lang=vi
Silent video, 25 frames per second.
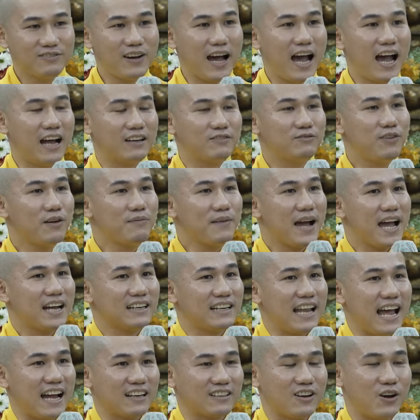Và hạnh phúc
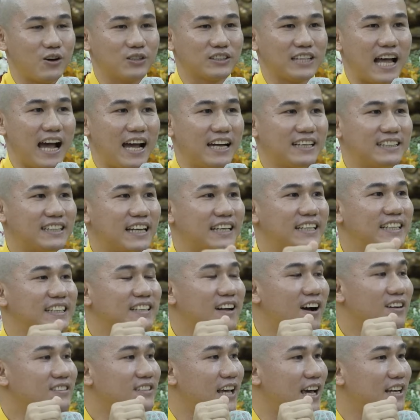an lạc nội tại
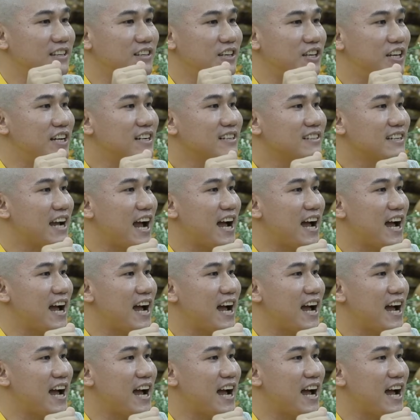thì nó sẽ diễn